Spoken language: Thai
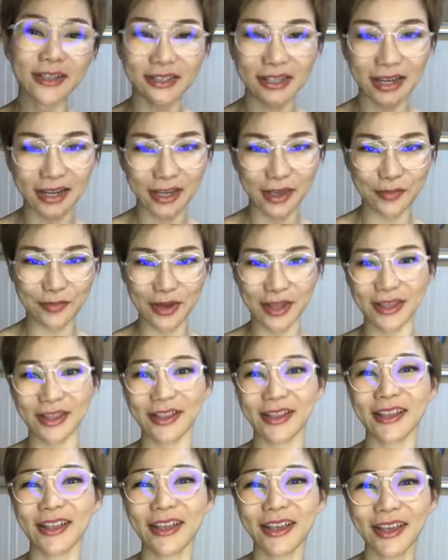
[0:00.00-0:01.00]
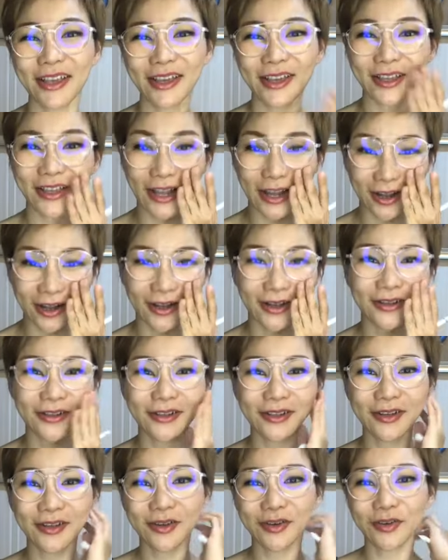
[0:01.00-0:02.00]
เกิดจากไขมันนะ
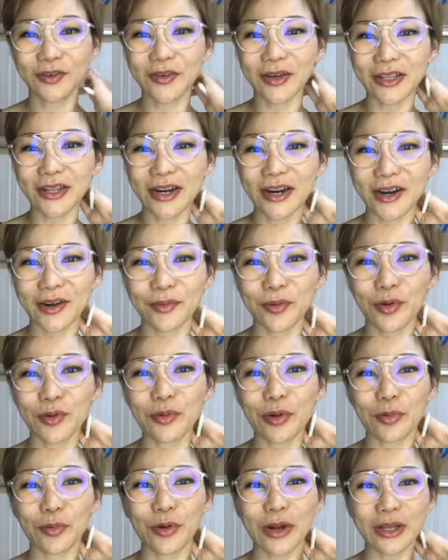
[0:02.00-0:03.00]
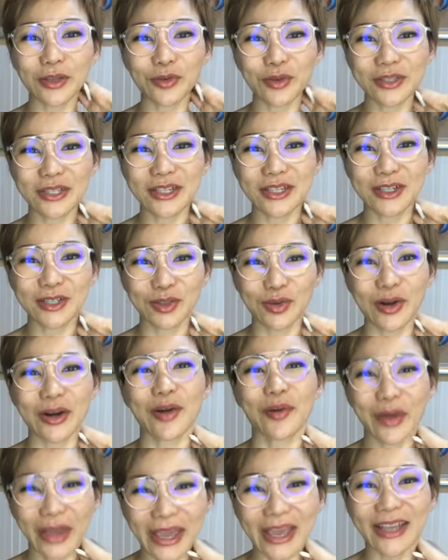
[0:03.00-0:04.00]
คุณพัทรพลบอกผู้ร้ายตัวจริงคือตัว
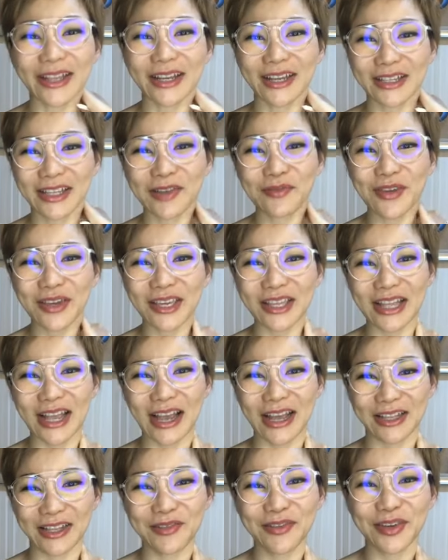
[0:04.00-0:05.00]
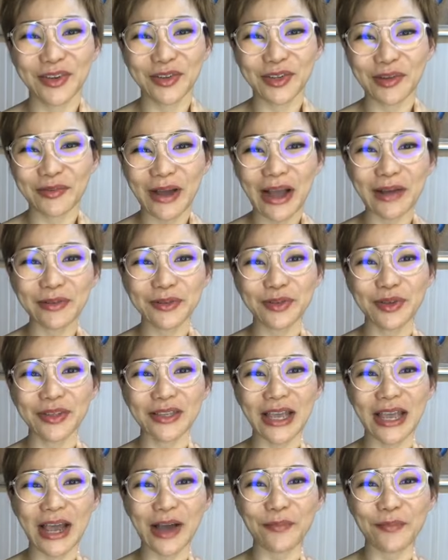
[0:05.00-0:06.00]
เราเองนะคะที่มีกินอาหารที่มีคุณภาพส่วน
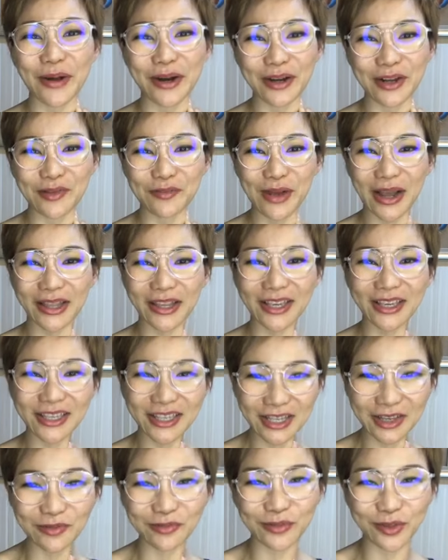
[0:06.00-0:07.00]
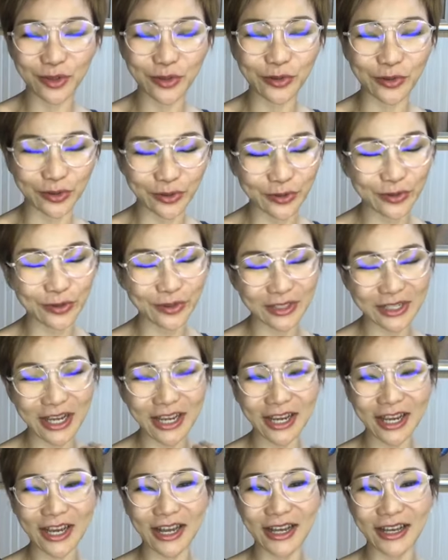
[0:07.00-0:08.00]
ใหญ่เอาปริมาณให้อิ่มถูกใช่
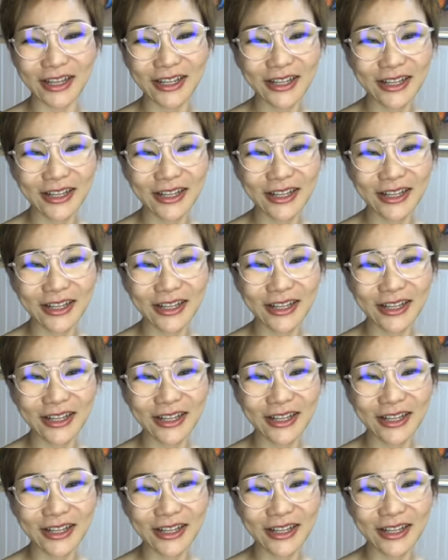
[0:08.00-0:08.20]
ค่ะ